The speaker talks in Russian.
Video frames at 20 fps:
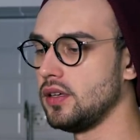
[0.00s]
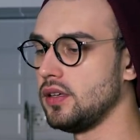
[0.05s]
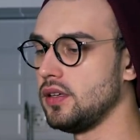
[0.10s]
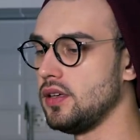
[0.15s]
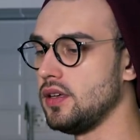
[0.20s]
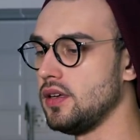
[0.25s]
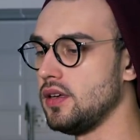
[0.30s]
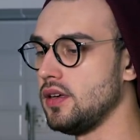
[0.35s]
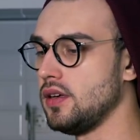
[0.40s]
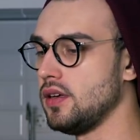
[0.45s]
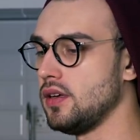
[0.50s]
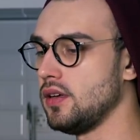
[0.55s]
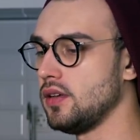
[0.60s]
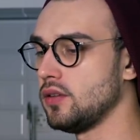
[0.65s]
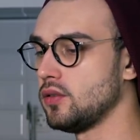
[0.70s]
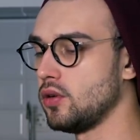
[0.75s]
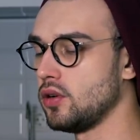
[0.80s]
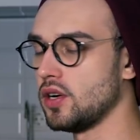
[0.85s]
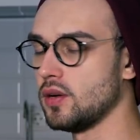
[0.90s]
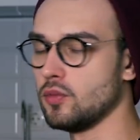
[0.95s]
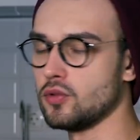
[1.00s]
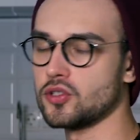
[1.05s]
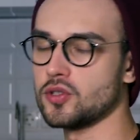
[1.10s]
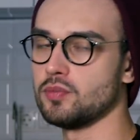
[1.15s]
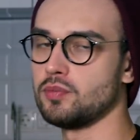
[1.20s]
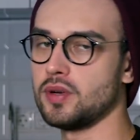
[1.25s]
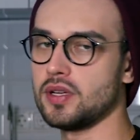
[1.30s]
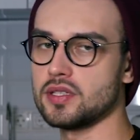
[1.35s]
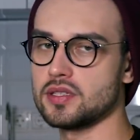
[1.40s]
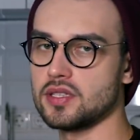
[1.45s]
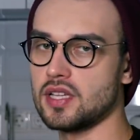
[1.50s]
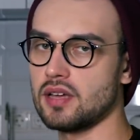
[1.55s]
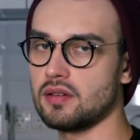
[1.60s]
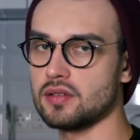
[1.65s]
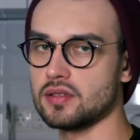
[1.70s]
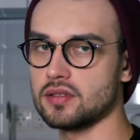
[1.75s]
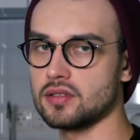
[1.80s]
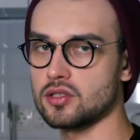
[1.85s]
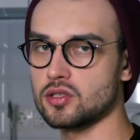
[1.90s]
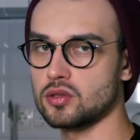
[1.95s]
и только можем
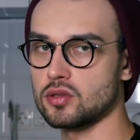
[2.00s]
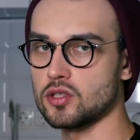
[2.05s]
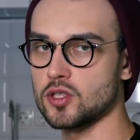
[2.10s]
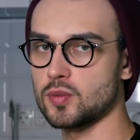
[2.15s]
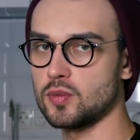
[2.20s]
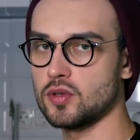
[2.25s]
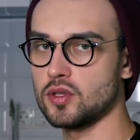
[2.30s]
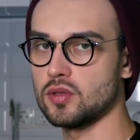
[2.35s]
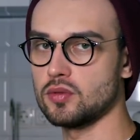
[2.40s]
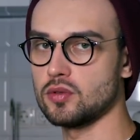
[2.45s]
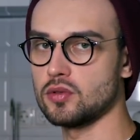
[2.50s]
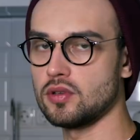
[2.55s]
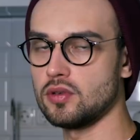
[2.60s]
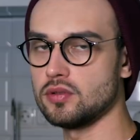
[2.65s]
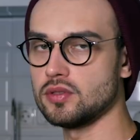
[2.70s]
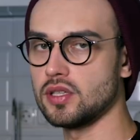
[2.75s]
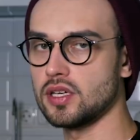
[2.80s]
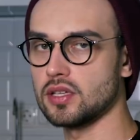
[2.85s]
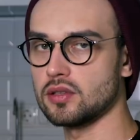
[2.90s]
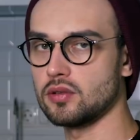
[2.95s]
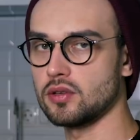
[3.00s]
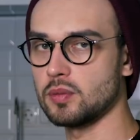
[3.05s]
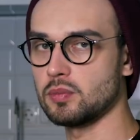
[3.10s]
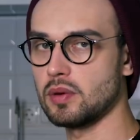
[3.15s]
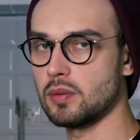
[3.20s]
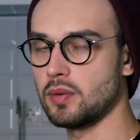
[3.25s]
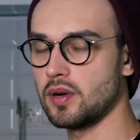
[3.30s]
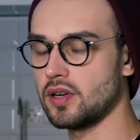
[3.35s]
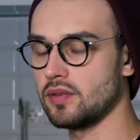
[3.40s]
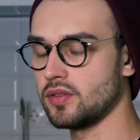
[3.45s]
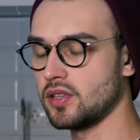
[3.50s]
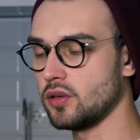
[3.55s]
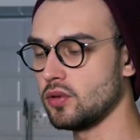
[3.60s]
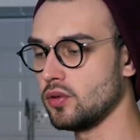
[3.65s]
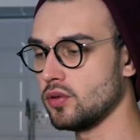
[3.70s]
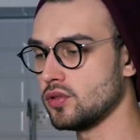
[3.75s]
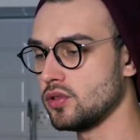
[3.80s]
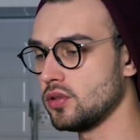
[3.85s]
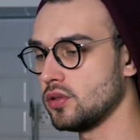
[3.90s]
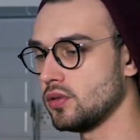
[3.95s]
представить, что испытывают люди, которые попали в
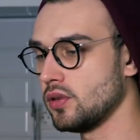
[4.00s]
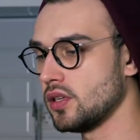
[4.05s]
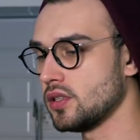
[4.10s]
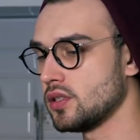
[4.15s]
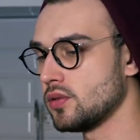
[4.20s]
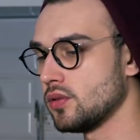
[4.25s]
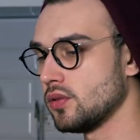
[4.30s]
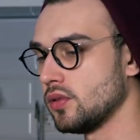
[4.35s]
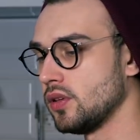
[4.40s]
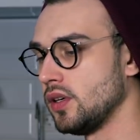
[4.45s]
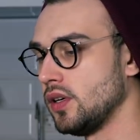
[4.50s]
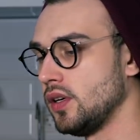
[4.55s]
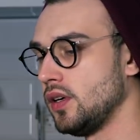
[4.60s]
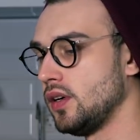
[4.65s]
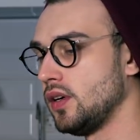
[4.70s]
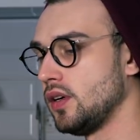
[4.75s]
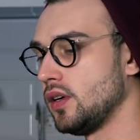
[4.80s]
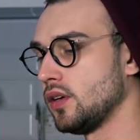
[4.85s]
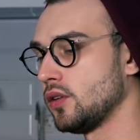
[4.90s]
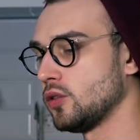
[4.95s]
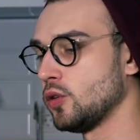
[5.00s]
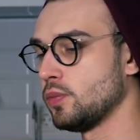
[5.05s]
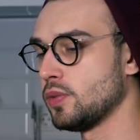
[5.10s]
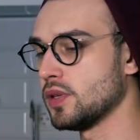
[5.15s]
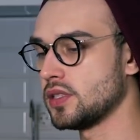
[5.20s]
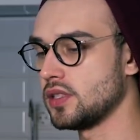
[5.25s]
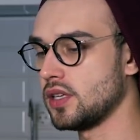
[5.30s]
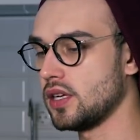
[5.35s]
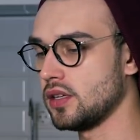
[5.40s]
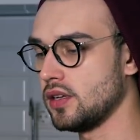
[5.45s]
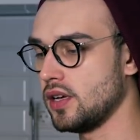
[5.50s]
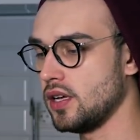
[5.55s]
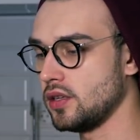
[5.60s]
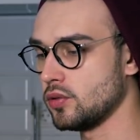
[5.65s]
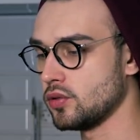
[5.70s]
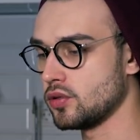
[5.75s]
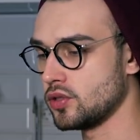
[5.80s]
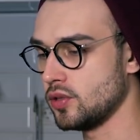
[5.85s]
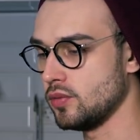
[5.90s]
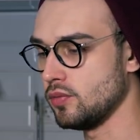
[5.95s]
такую ситуацию, кто пострадал, и а
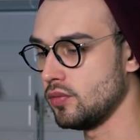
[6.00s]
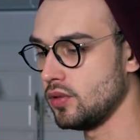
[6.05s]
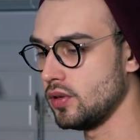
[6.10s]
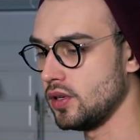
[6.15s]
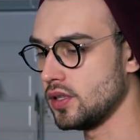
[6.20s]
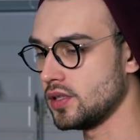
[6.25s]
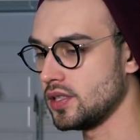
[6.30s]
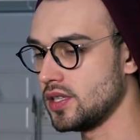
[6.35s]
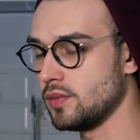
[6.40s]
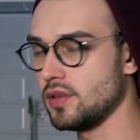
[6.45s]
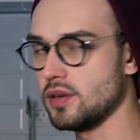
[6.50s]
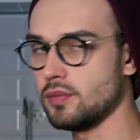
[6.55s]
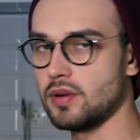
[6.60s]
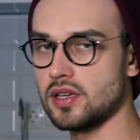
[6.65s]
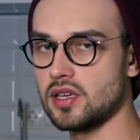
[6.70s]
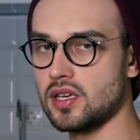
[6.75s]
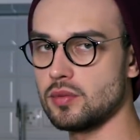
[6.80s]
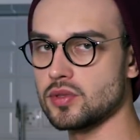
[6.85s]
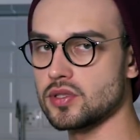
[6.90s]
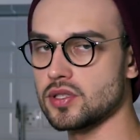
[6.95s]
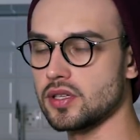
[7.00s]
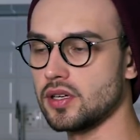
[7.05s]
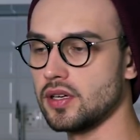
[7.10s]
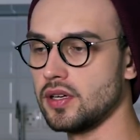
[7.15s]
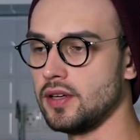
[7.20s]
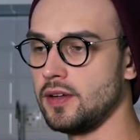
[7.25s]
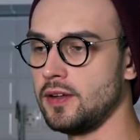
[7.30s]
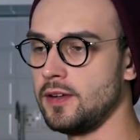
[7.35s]
уж тем более семьи погибших.